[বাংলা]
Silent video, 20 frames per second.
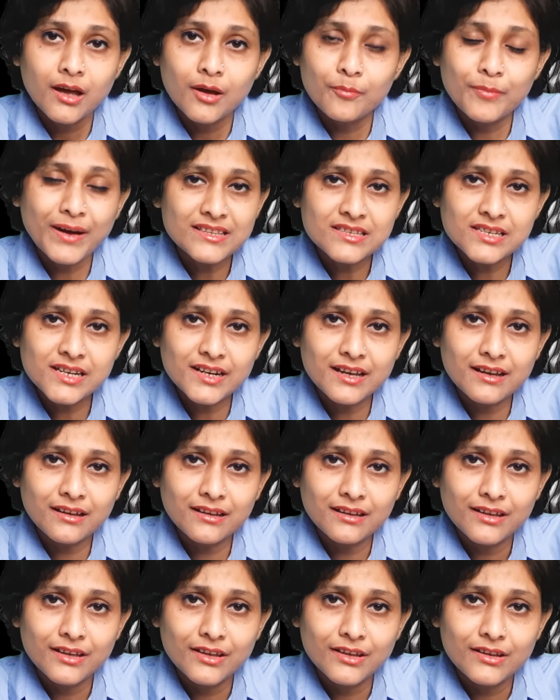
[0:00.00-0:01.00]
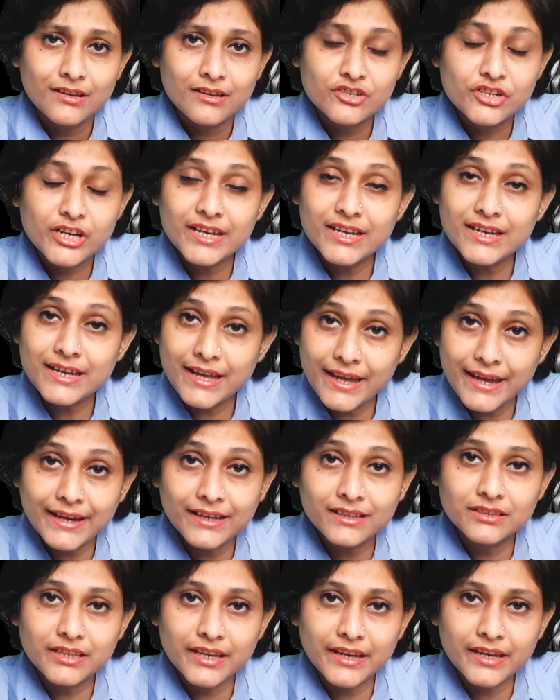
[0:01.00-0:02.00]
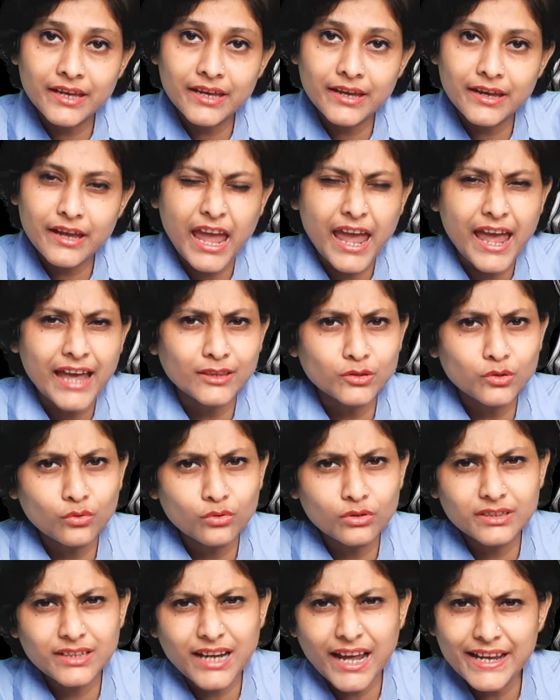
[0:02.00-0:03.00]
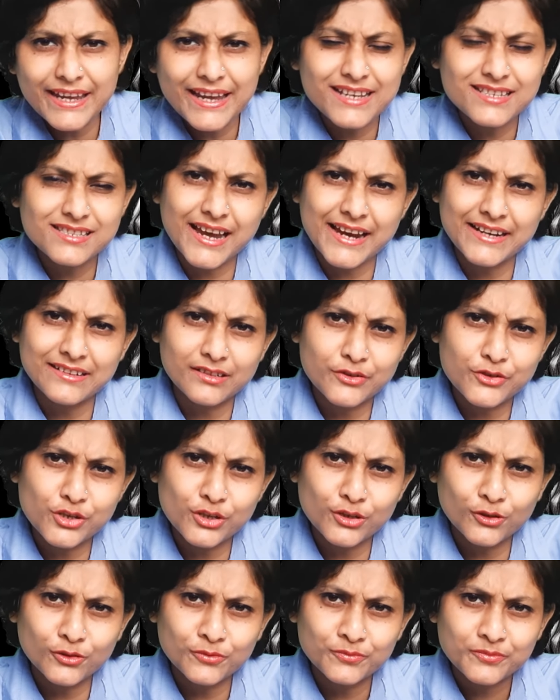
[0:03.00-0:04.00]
বাচ্চারা সেই কেক দেখে এতটাই এক্সাইটেড ছিল